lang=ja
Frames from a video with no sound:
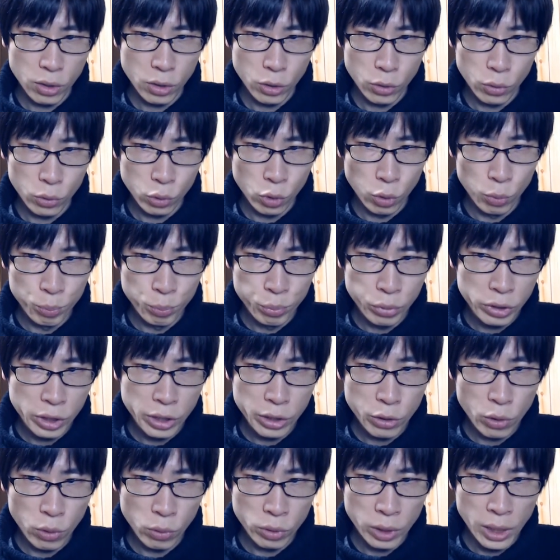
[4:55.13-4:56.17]
トップ
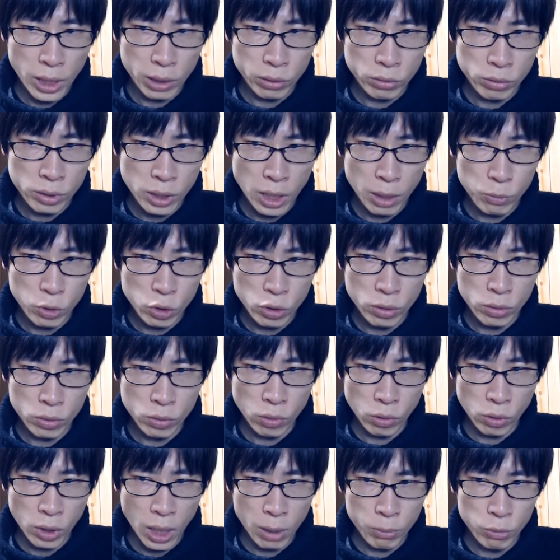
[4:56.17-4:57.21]
企業であるサムスン
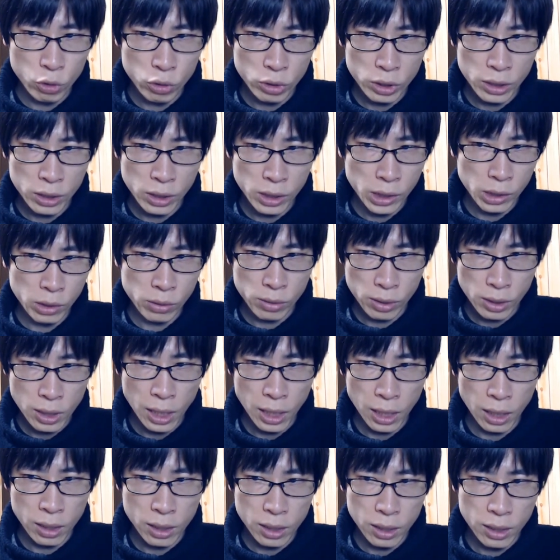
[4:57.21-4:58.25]
の株主比率
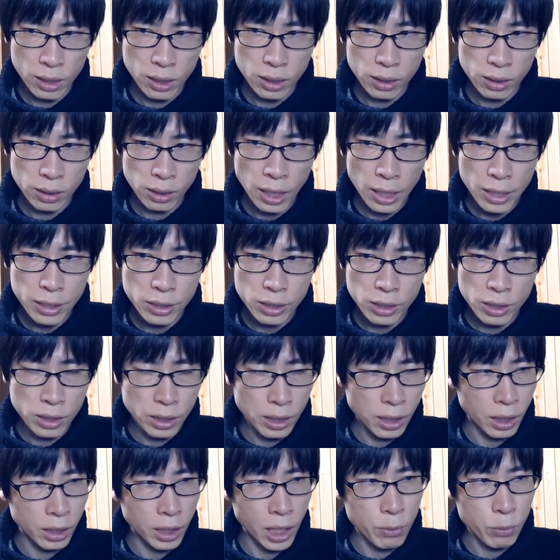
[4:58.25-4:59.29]
が外資に
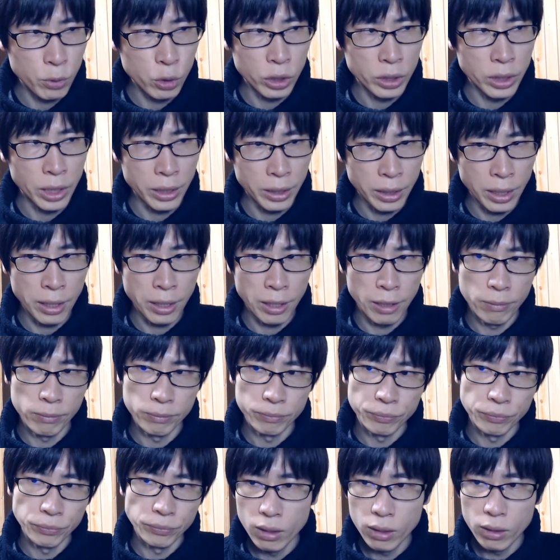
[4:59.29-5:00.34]
傾いていて、
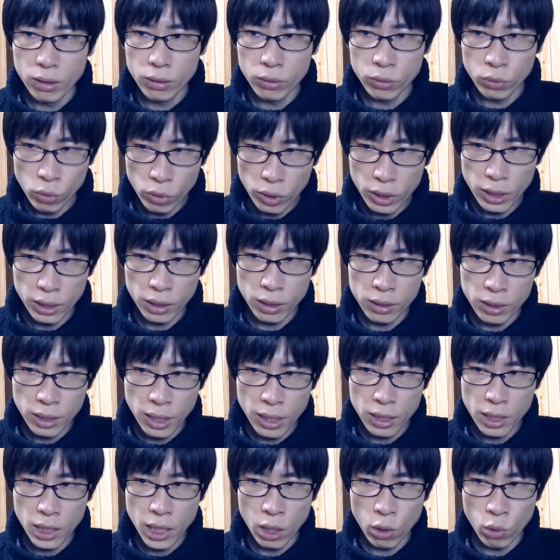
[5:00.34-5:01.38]
どれだけ
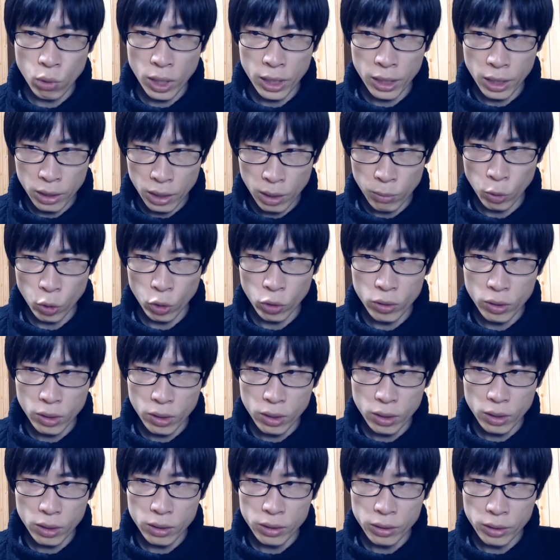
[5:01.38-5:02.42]
成果を上げても
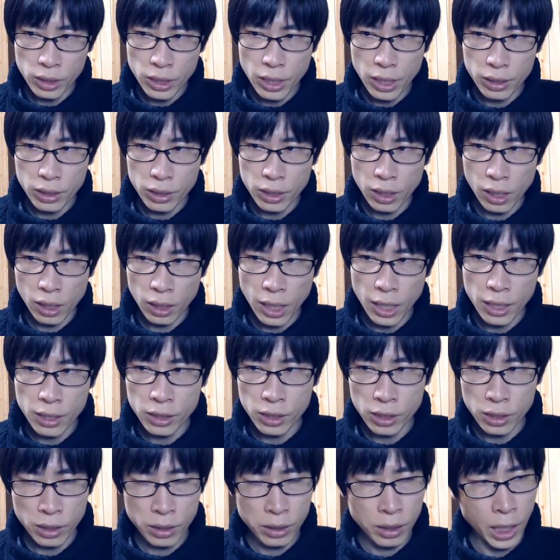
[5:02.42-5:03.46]
利益が外
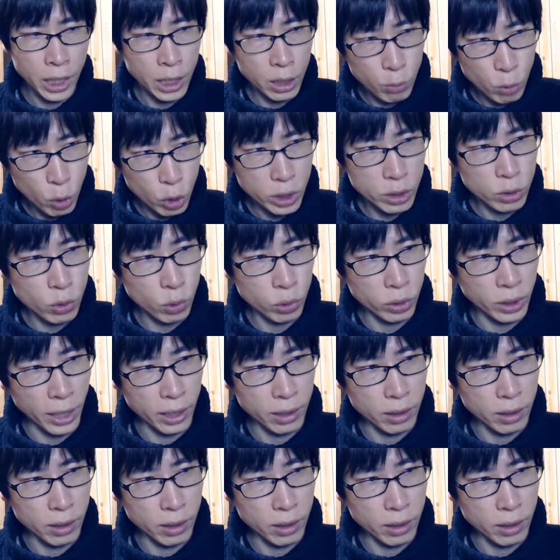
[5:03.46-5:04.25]
資にダダ漏れ状態。